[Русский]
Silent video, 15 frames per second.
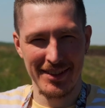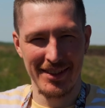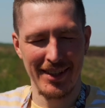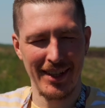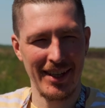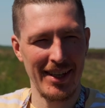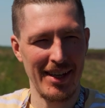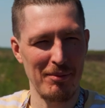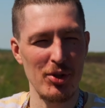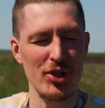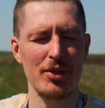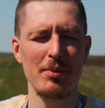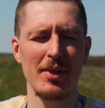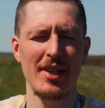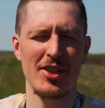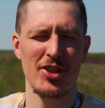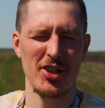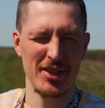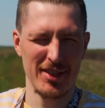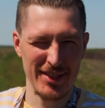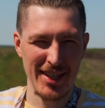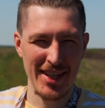э, а может быть
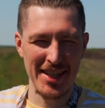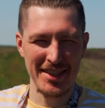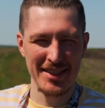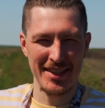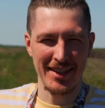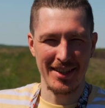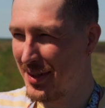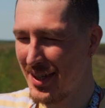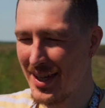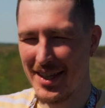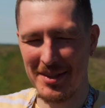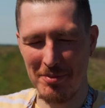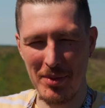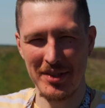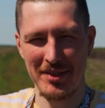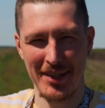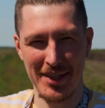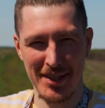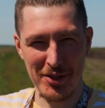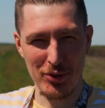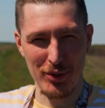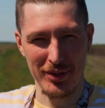даже не знаете, я это место
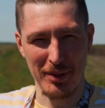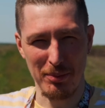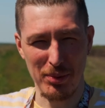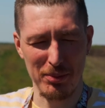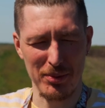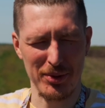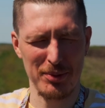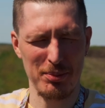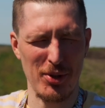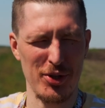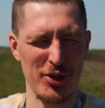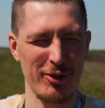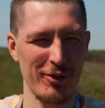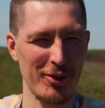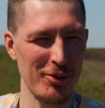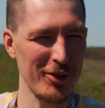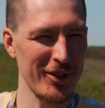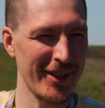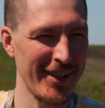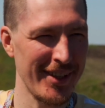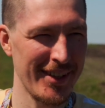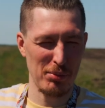хорошо запомнил с прошлого
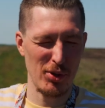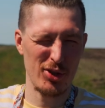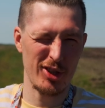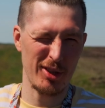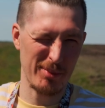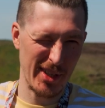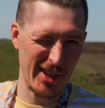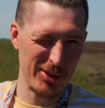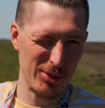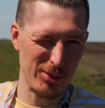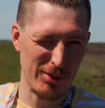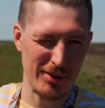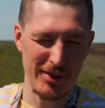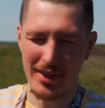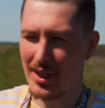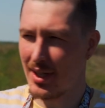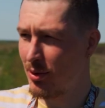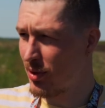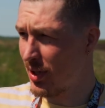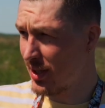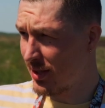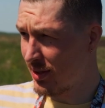года. В прошлом году я
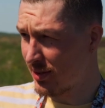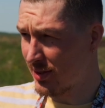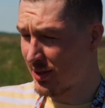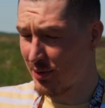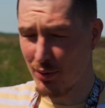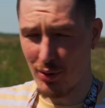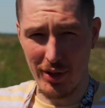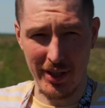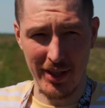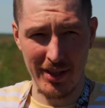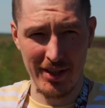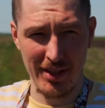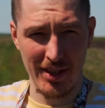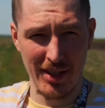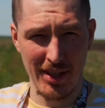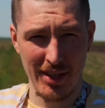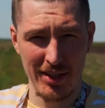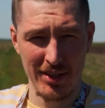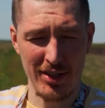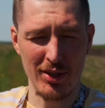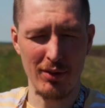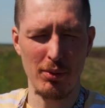уронил свой
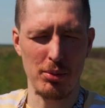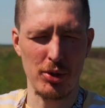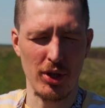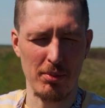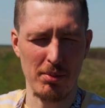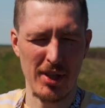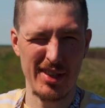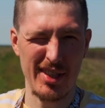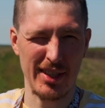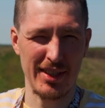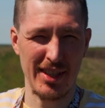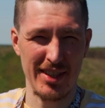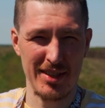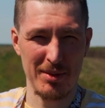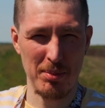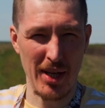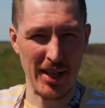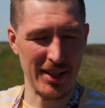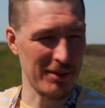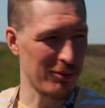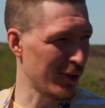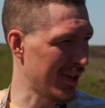синевубчик Протек
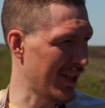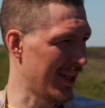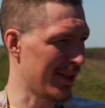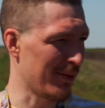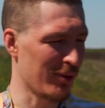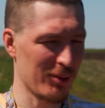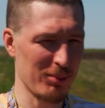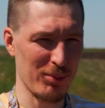35 вот на этом вот